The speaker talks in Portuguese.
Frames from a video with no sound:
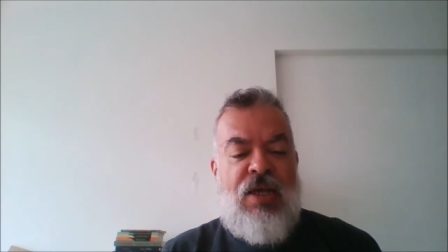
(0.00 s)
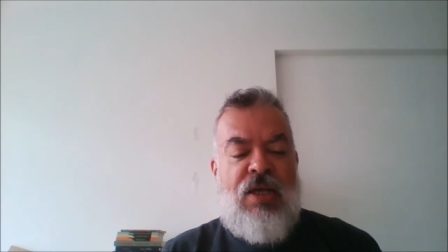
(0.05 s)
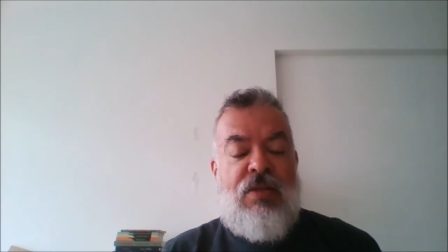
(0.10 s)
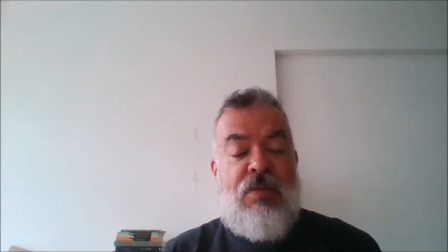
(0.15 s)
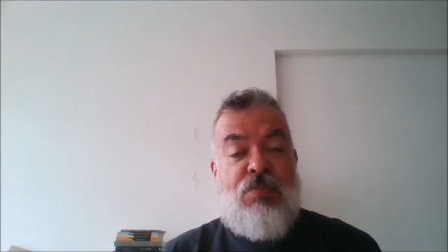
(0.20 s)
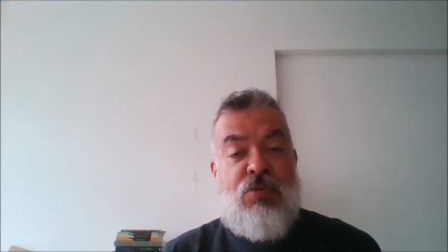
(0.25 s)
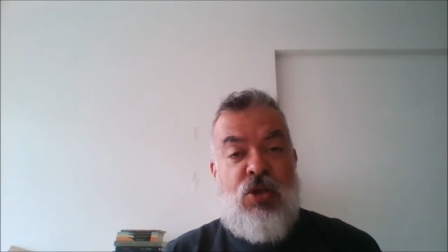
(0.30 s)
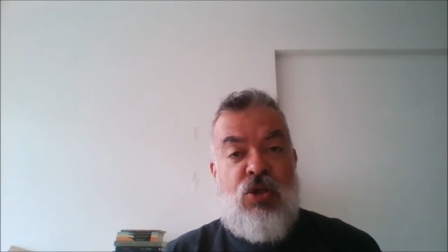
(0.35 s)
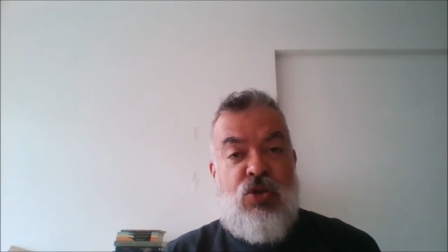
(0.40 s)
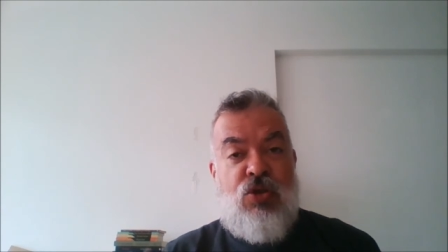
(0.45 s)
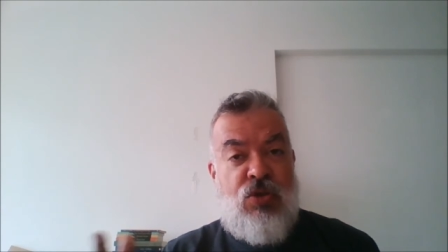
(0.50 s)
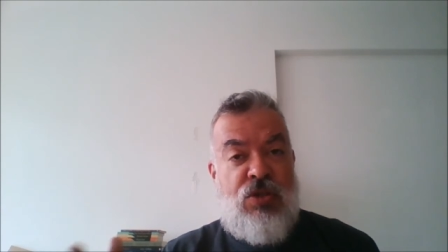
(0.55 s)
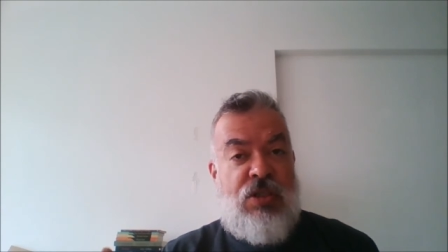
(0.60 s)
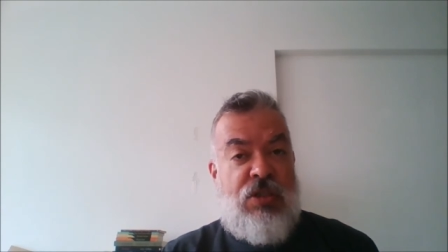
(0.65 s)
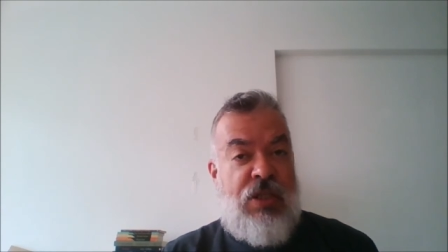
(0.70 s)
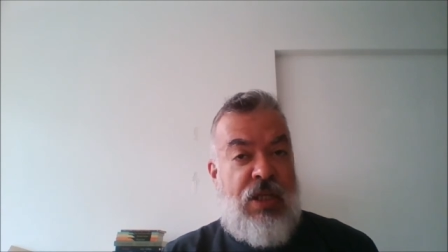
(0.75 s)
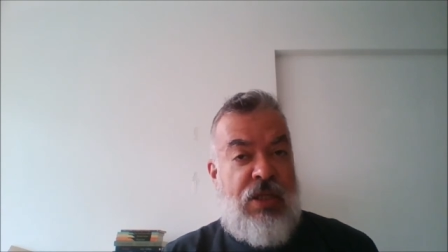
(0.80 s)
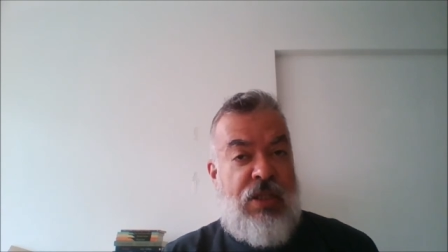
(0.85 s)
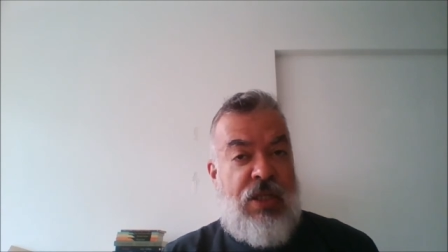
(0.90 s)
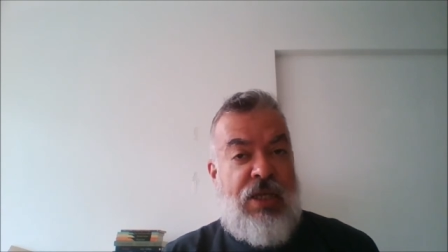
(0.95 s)

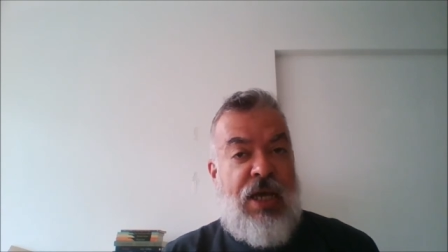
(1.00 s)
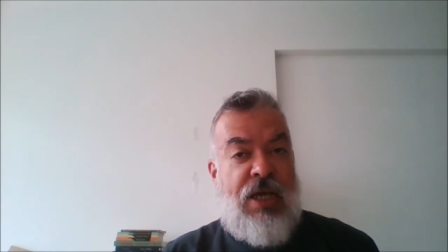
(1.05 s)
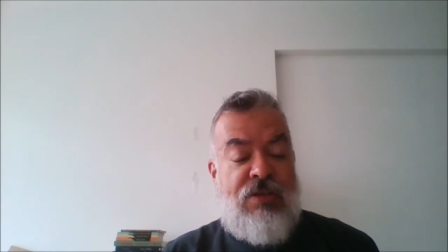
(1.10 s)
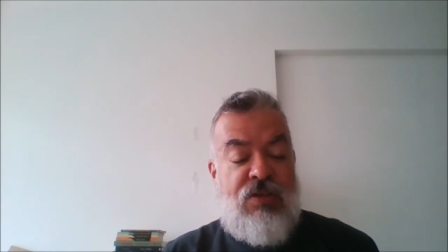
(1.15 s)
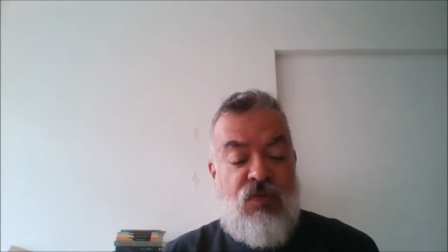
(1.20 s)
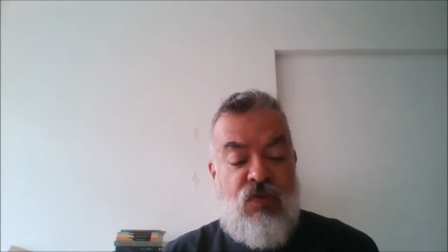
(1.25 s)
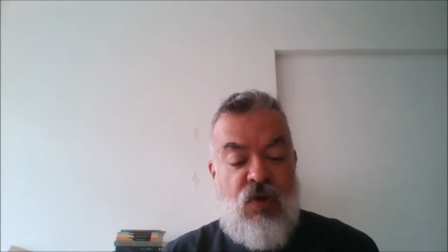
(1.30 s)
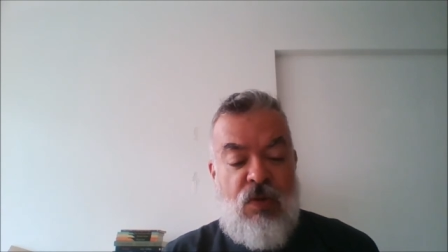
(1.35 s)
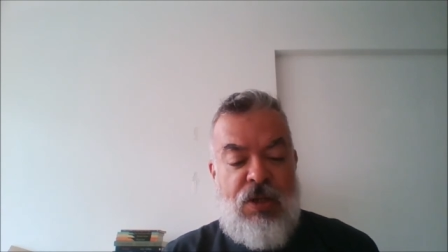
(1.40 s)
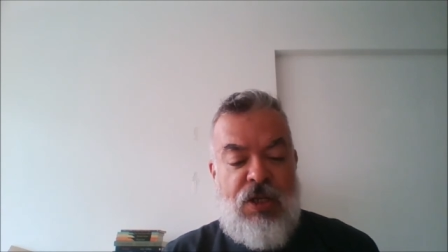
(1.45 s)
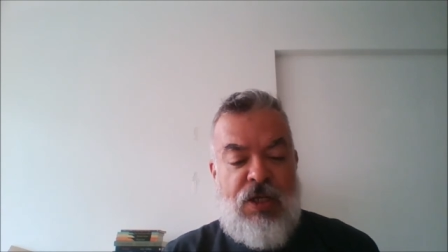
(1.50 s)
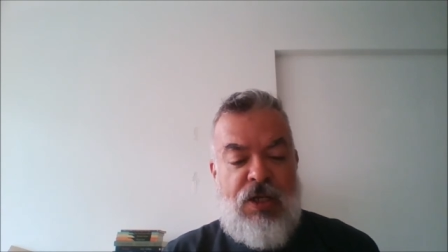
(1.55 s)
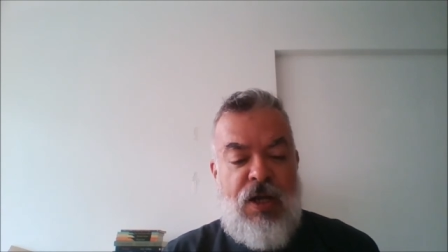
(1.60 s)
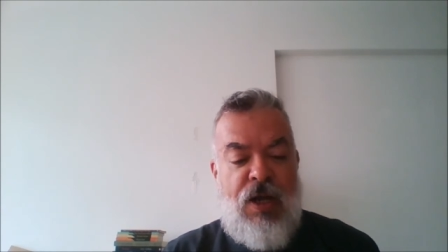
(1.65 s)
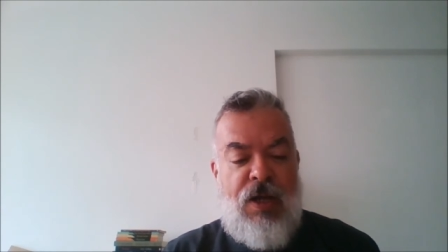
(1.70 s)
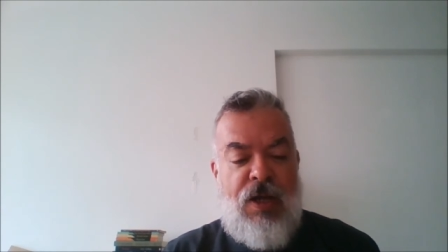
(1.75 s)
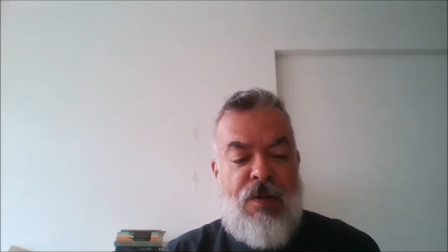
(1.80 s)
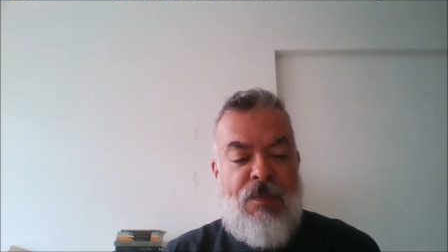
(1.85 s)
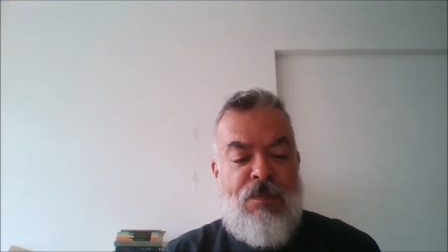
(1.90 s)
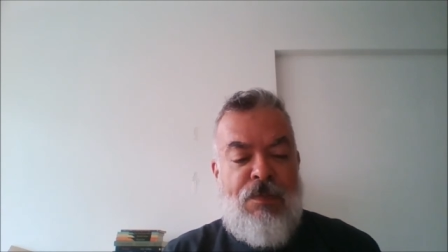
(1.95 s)
Principalmente na, na Guerra Civil
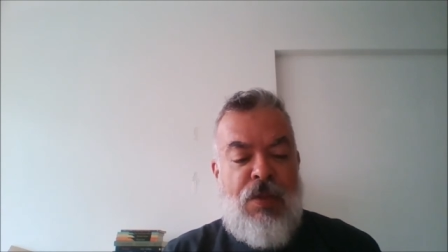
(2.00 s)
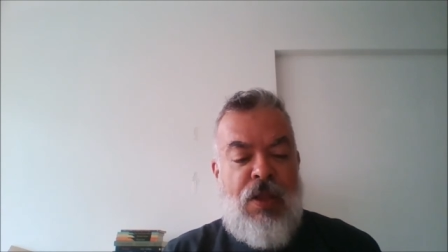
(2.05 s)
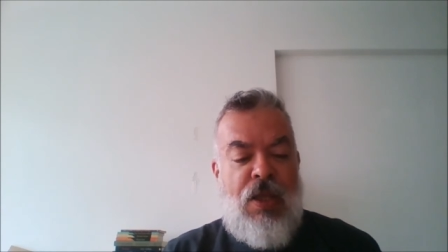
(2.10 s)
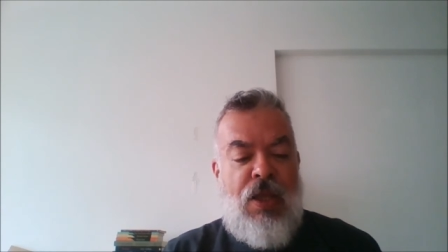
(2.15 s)
Americana.